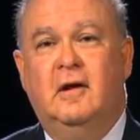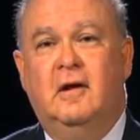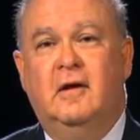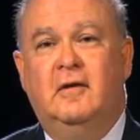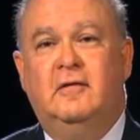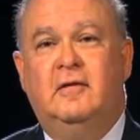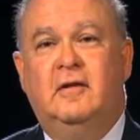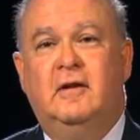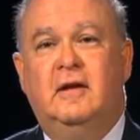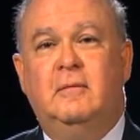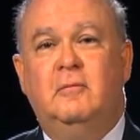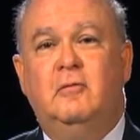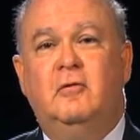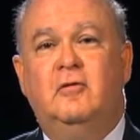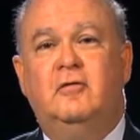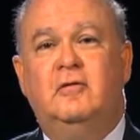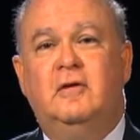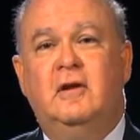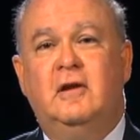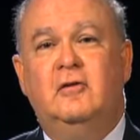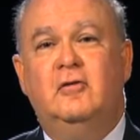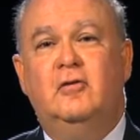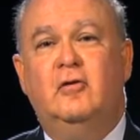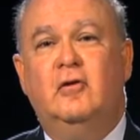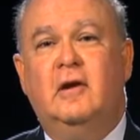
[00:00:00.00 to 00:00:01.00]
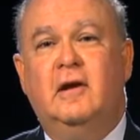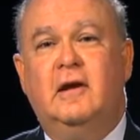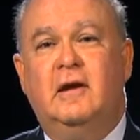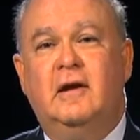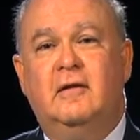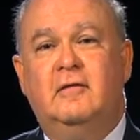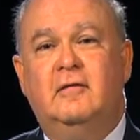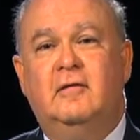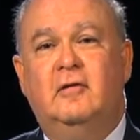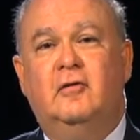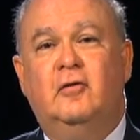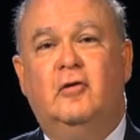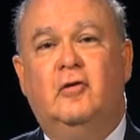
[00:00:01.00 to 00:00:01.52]
Seguimos siendo el
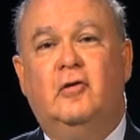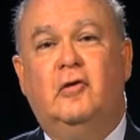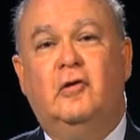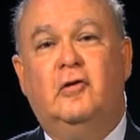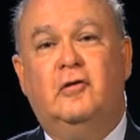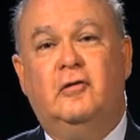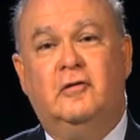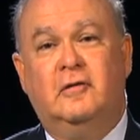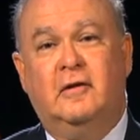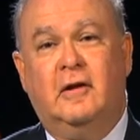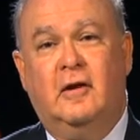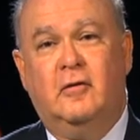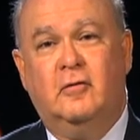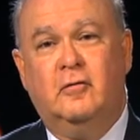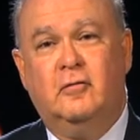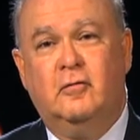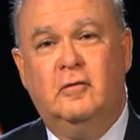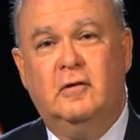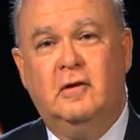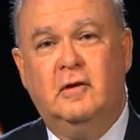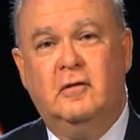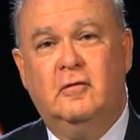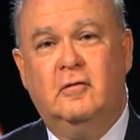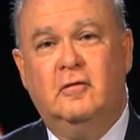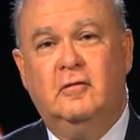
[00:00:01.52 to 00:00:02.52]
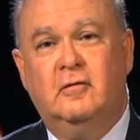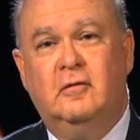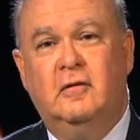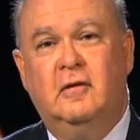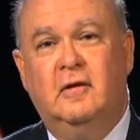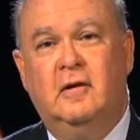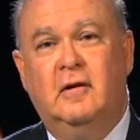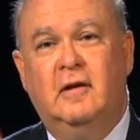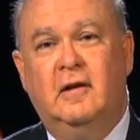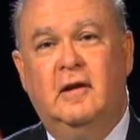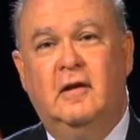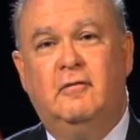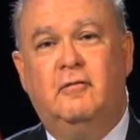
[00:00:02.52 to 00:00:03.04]
ejército de los Estados Unidos,
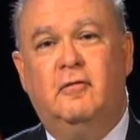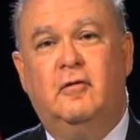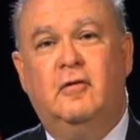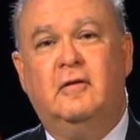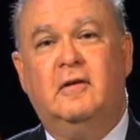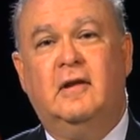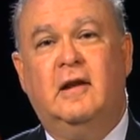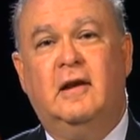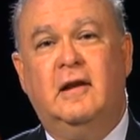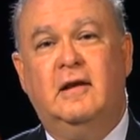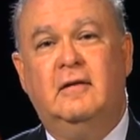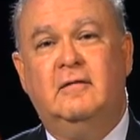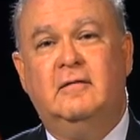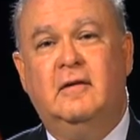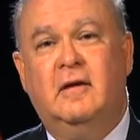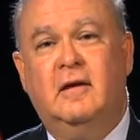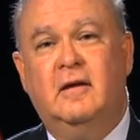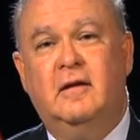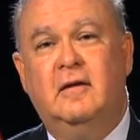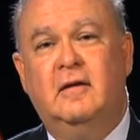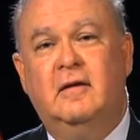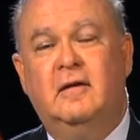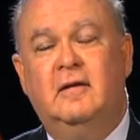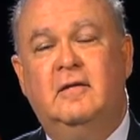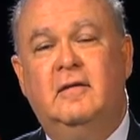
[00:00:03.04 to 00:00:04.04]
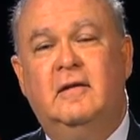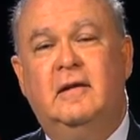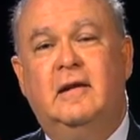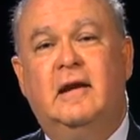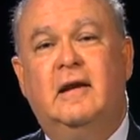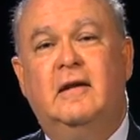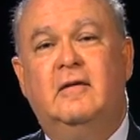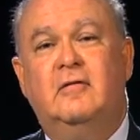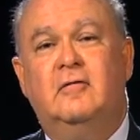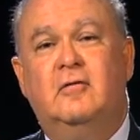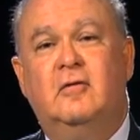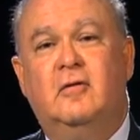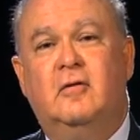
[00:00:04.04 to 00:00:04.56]
la fortaleza de la
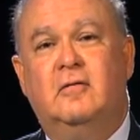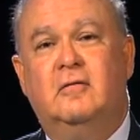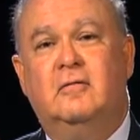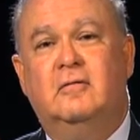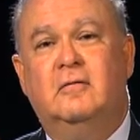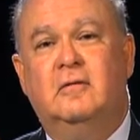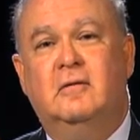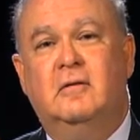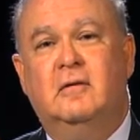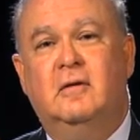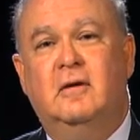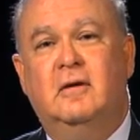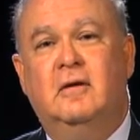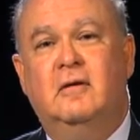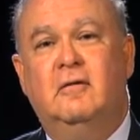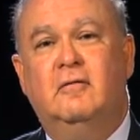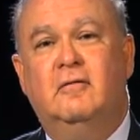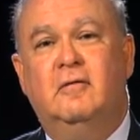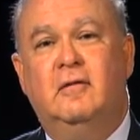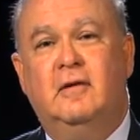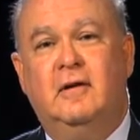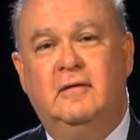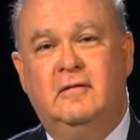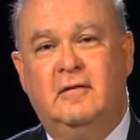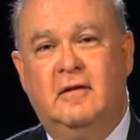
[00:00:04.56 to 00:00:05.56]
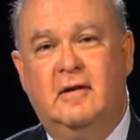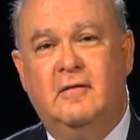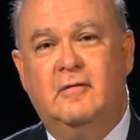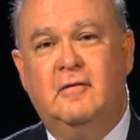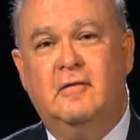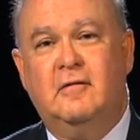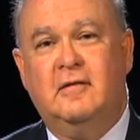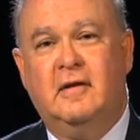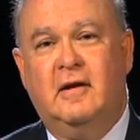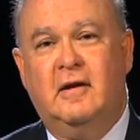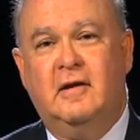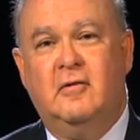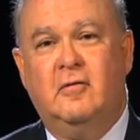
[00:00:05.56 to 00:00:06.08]
nación. Feliz
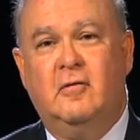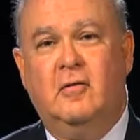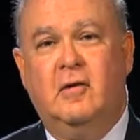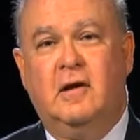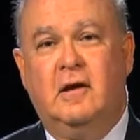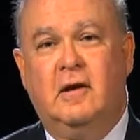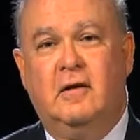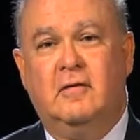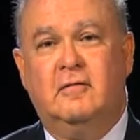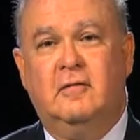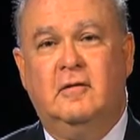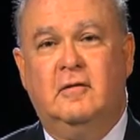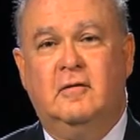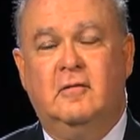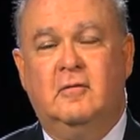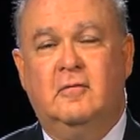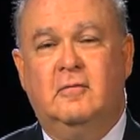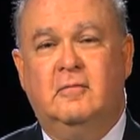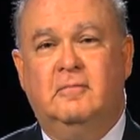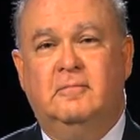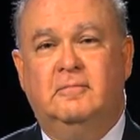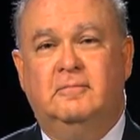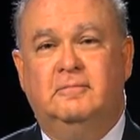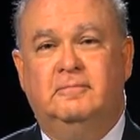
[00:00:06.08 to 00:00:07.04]
aniversario, ejército.